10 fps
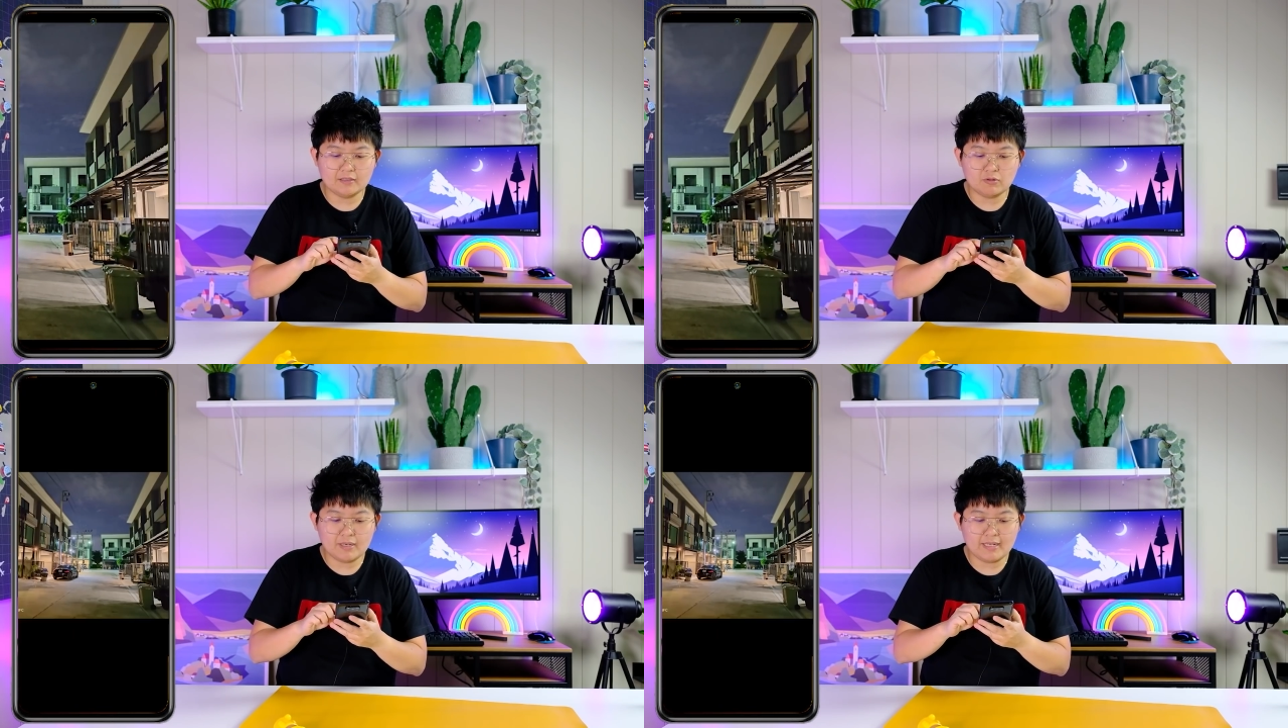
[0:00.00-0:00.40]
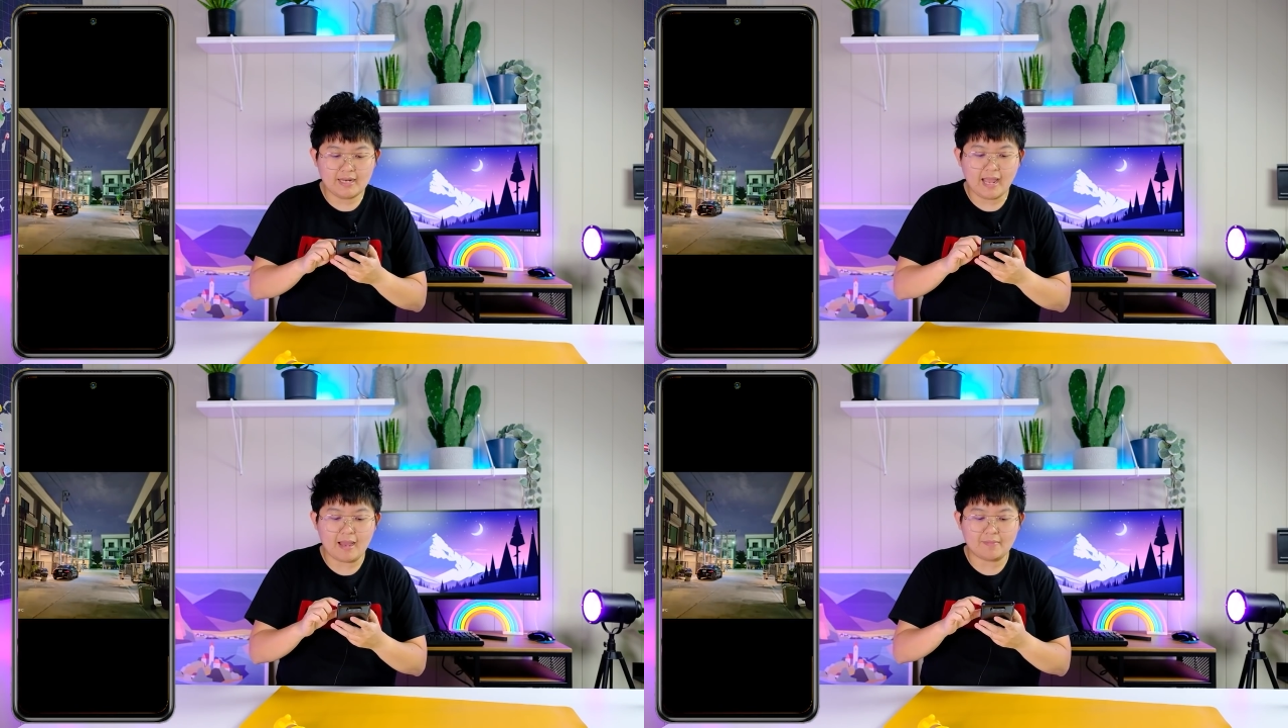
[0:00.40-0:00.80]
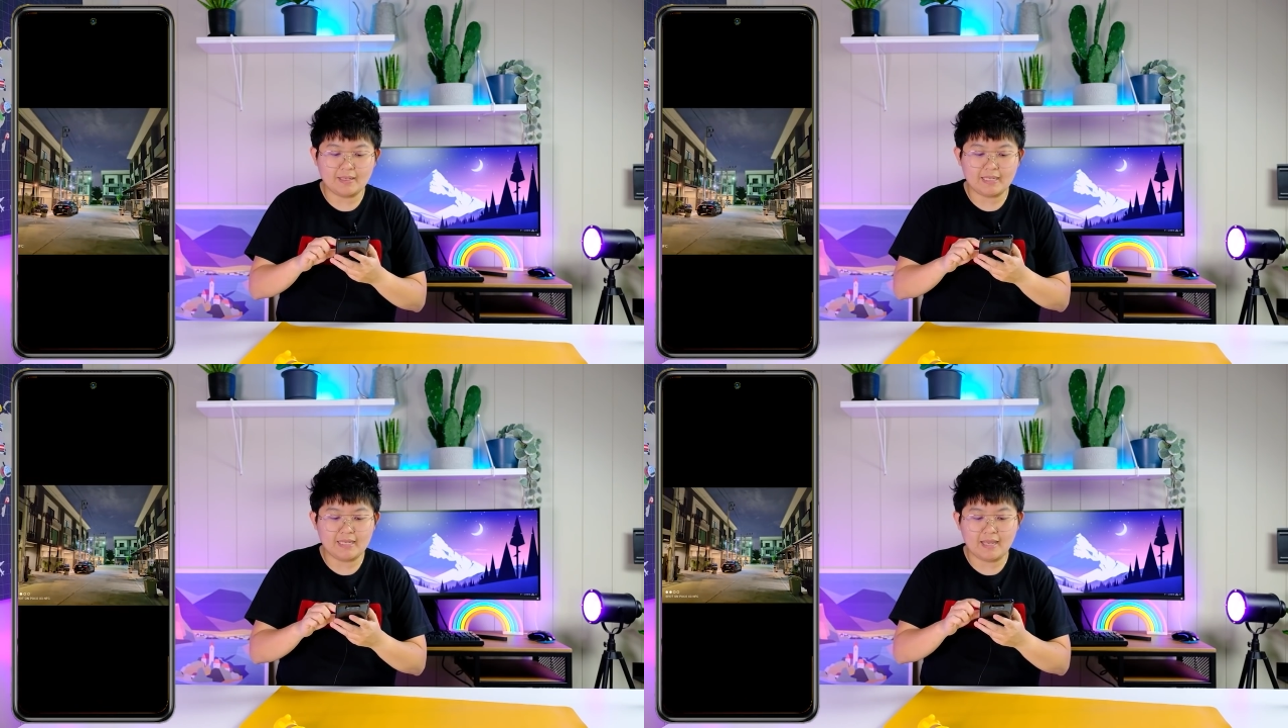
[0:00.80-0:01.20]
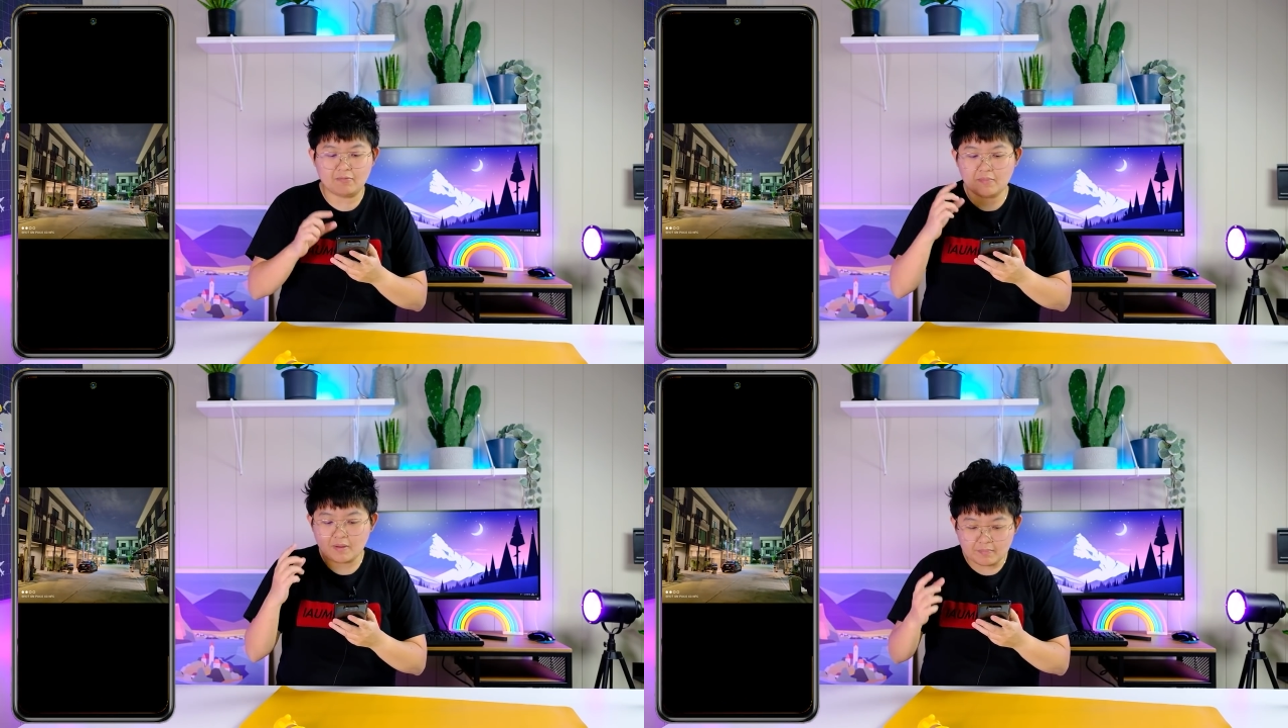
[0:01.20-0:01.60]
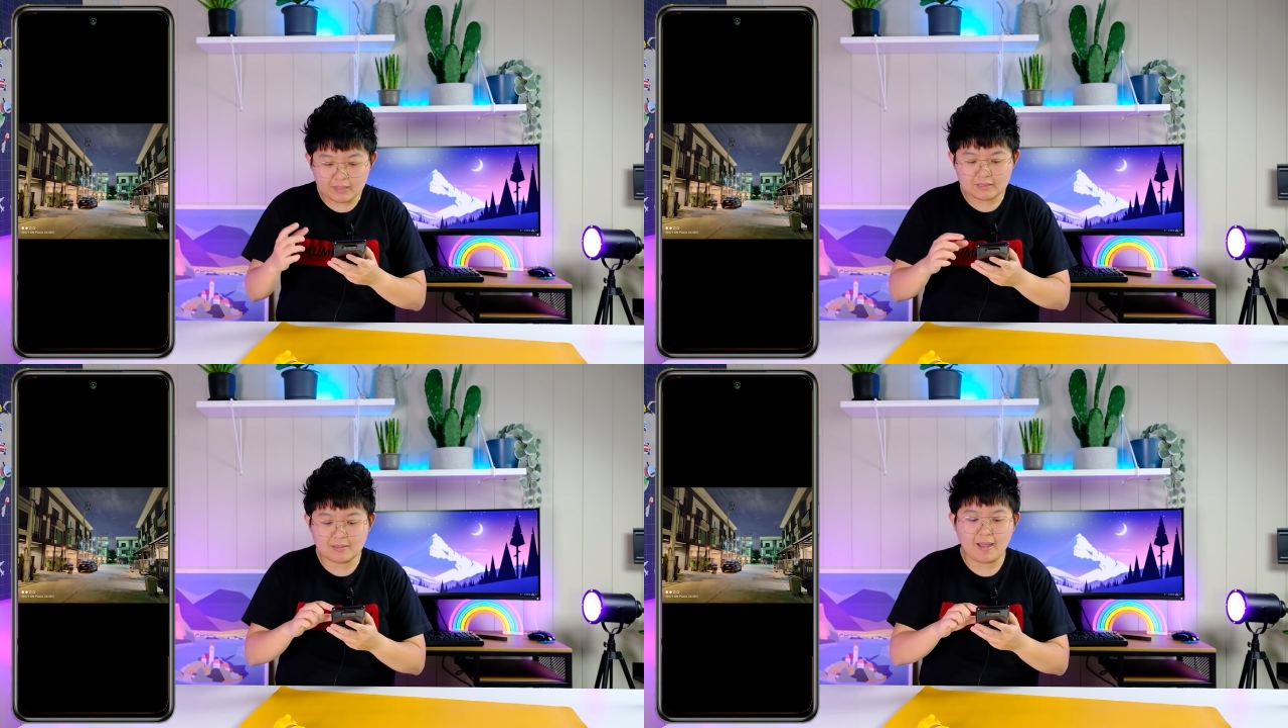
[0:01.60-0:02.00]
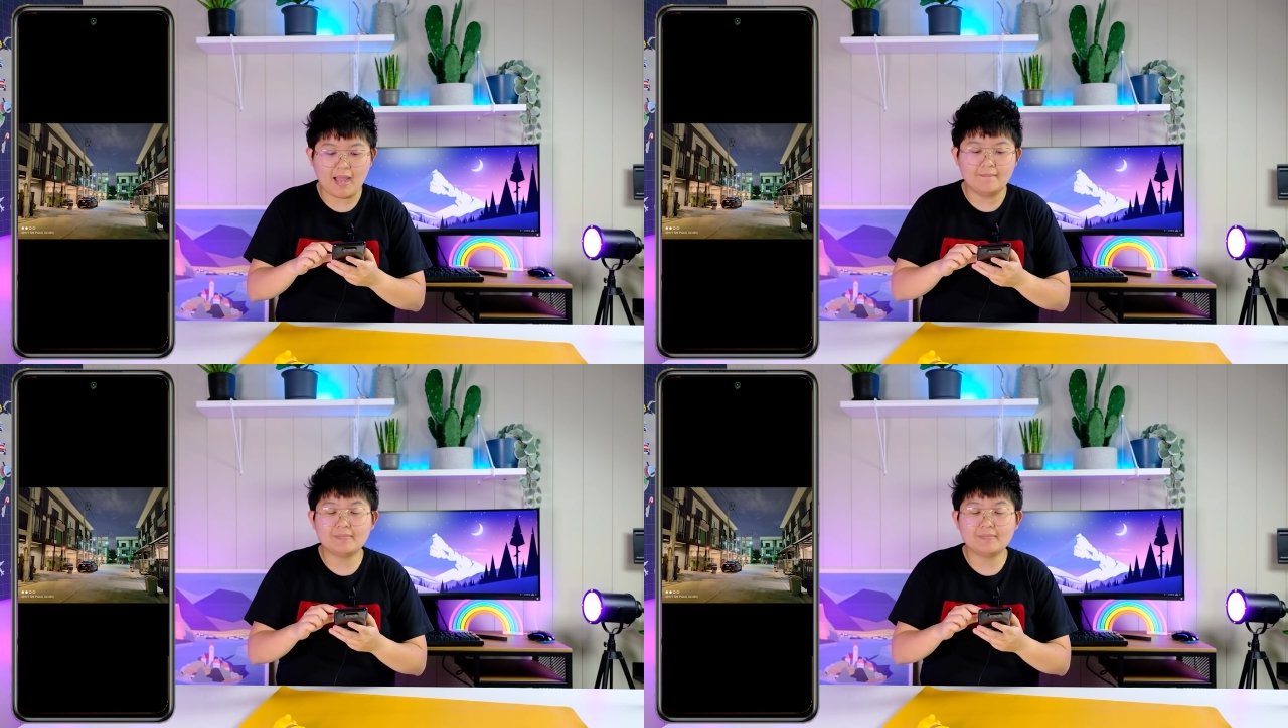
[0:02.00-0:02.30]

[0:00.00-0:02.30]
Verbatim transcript: ตัวนี้เนี่ยเมื่อกี้เห็นว่ามันมืดใช่ป่ะ